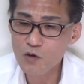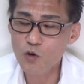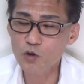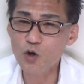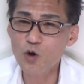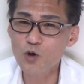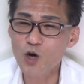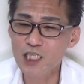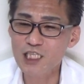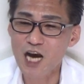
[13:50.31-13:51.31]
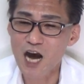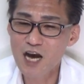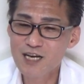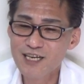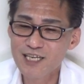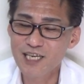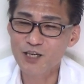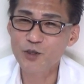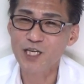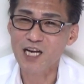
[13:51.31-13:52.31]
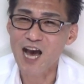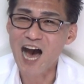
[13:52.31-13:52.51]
男の価値が低いから。